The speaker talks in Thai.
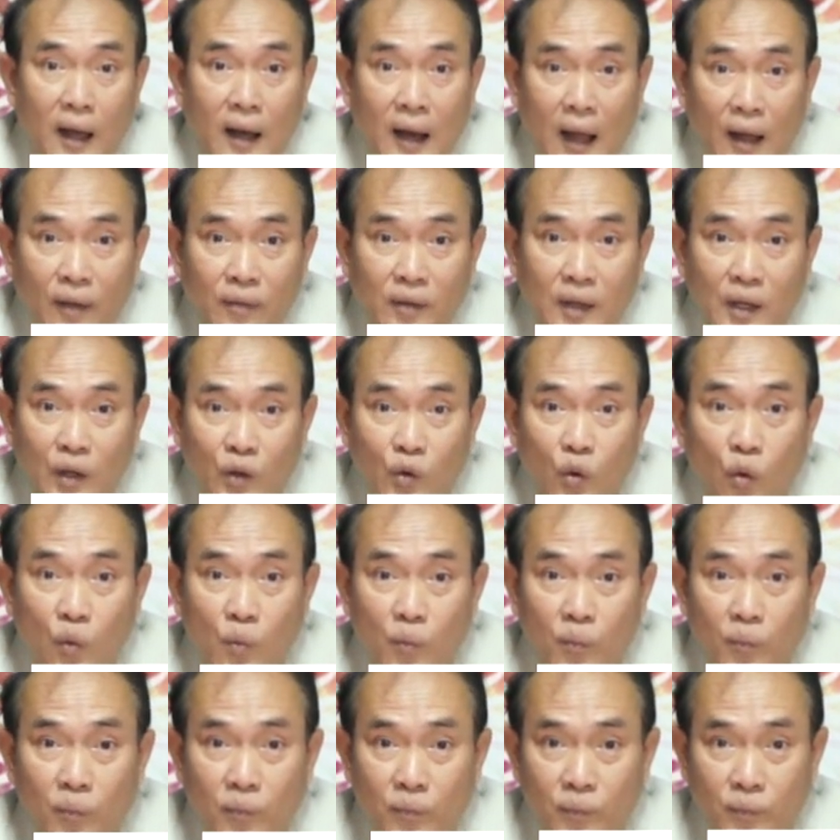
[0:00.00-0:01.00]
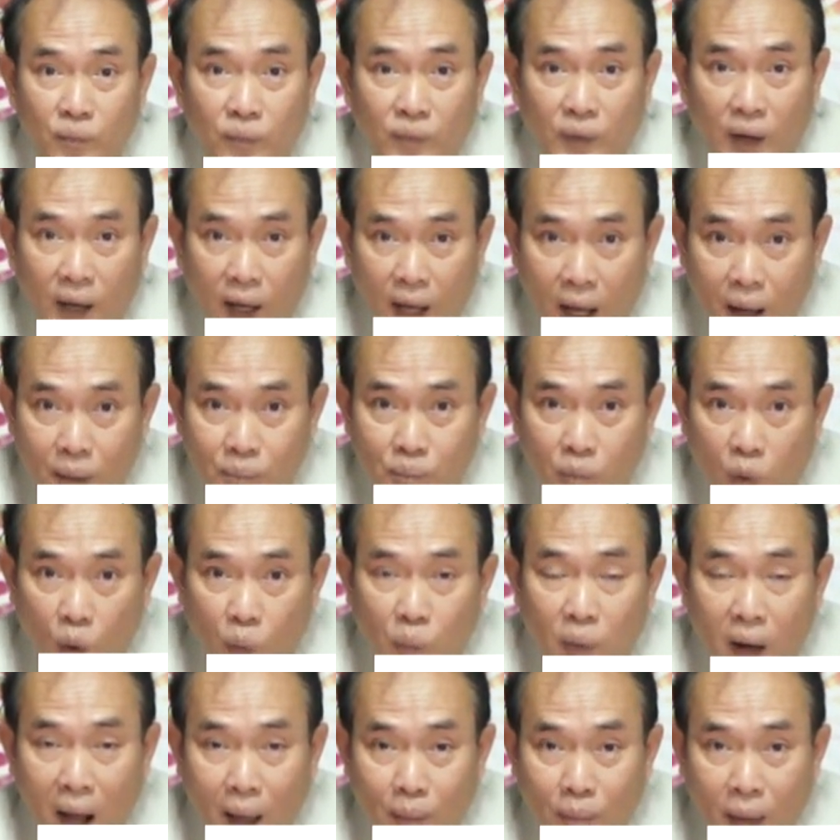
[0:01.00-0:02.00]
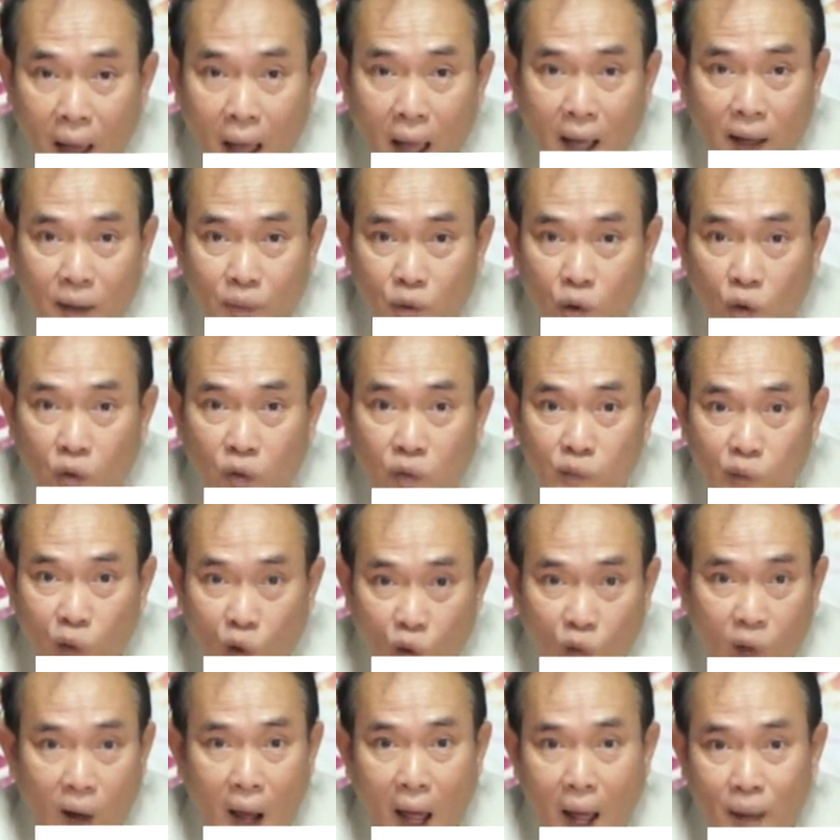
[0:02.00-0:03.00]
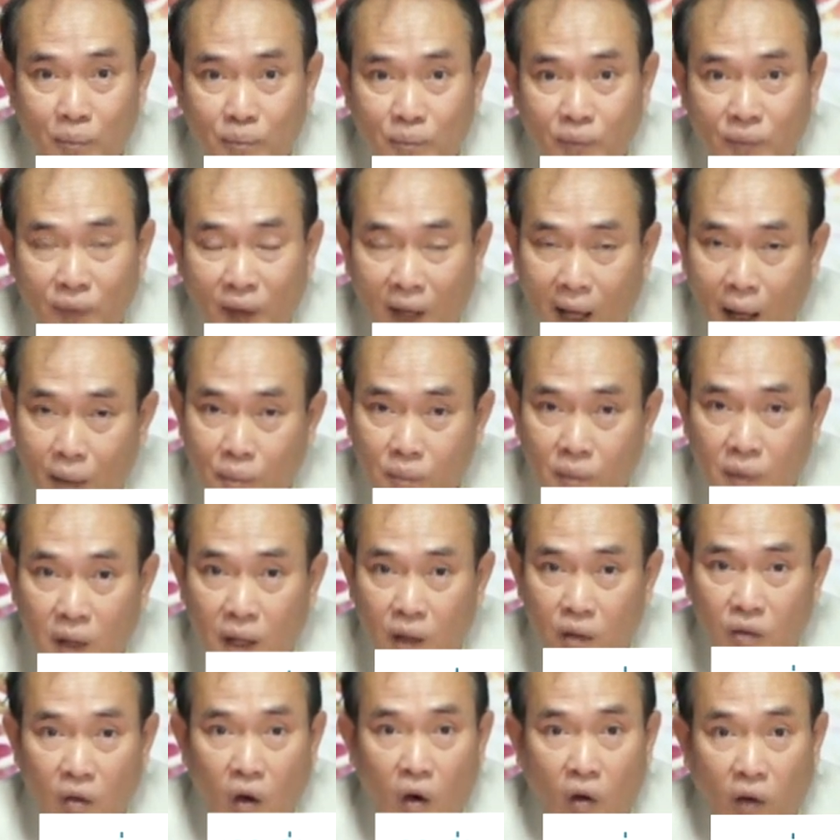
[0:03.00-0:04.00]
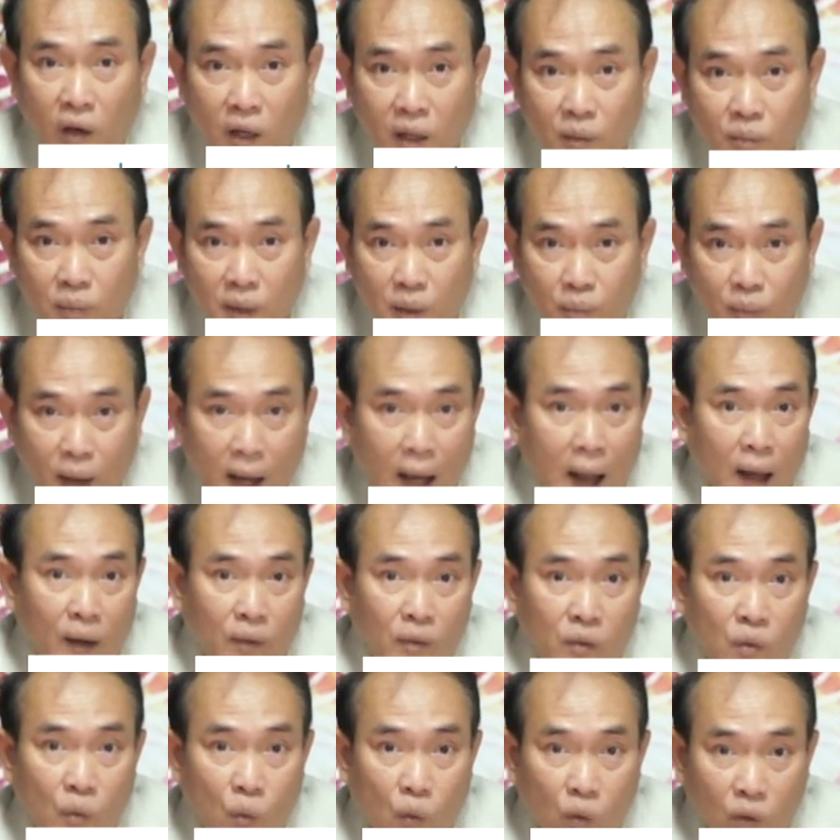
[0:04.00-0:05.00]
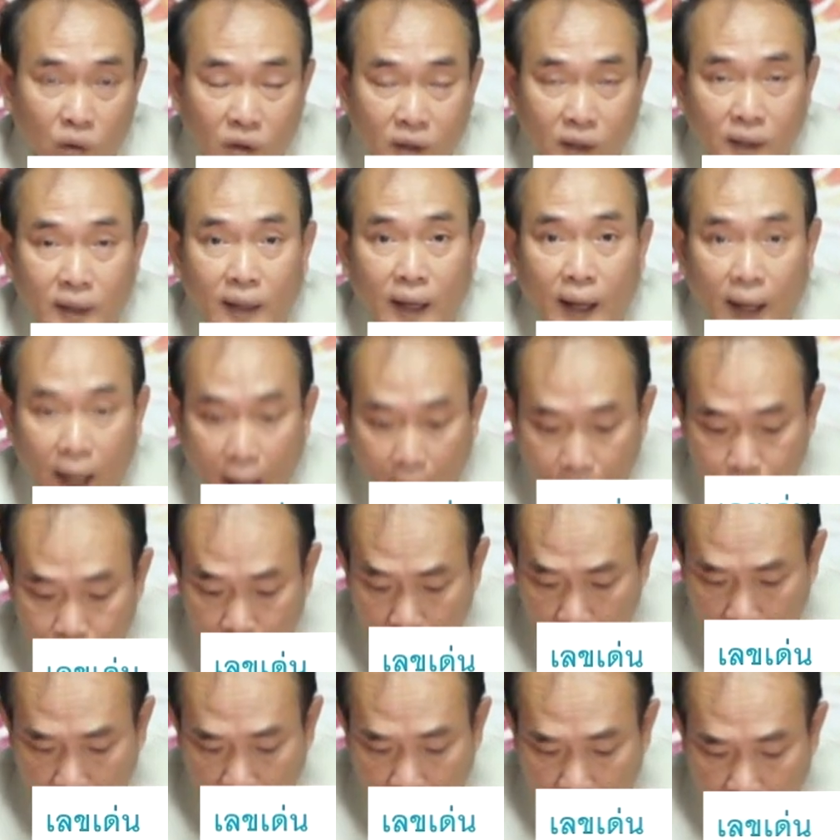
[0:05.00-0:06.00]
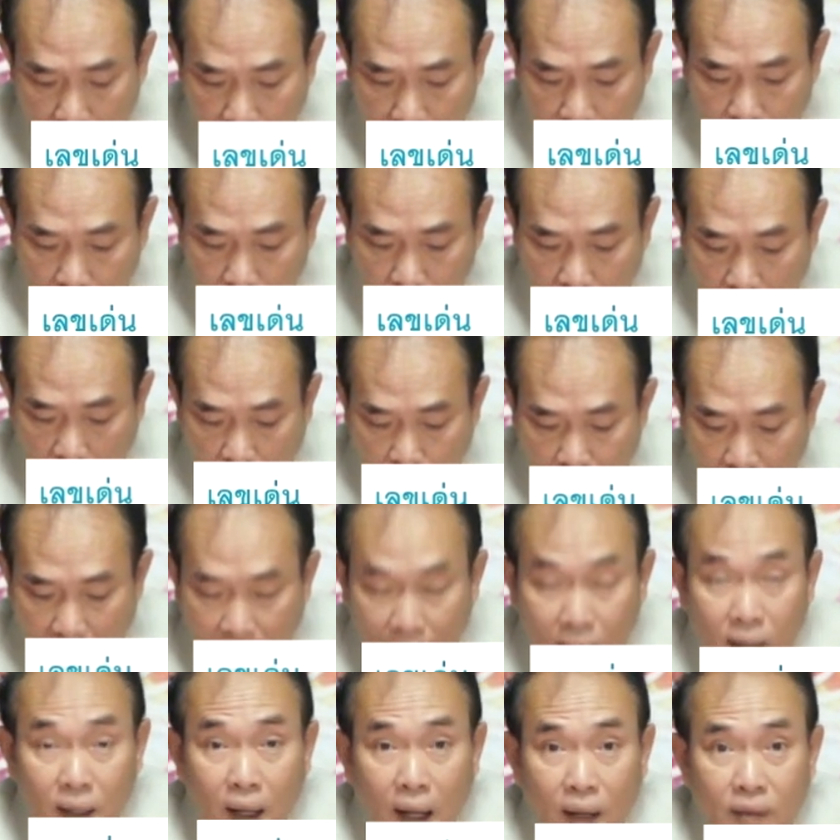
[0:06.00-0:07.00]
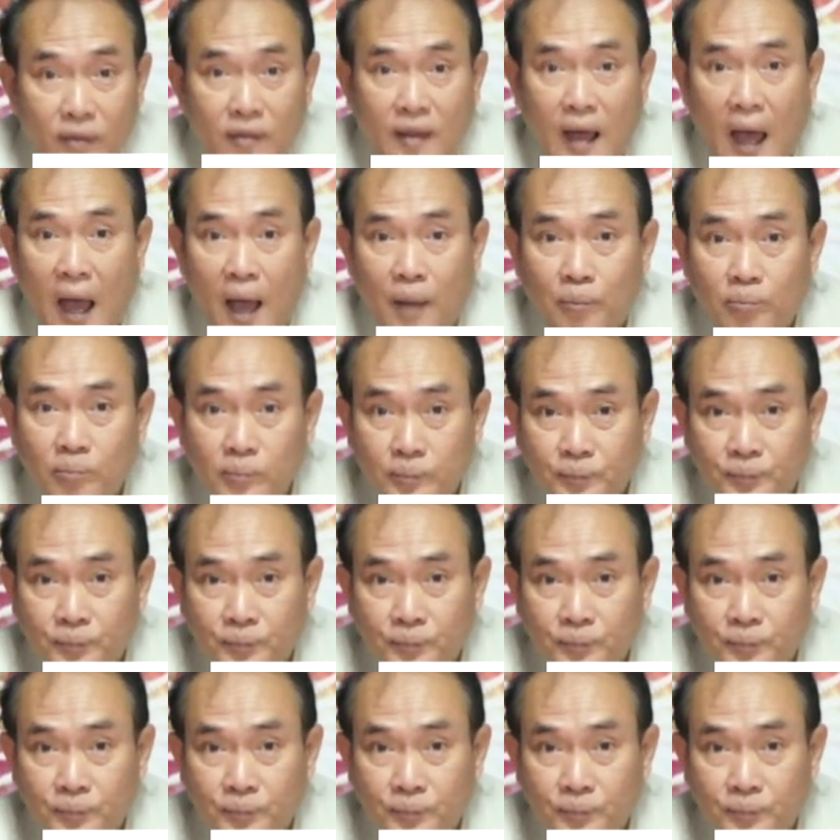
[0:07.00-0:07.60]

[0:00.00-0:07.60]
ราศีกุมนะครับพบลาภะโชคลาภ นะครับ เลขสองนี่มีพลังสูงนะครับ ต่อมาคือเลขสาม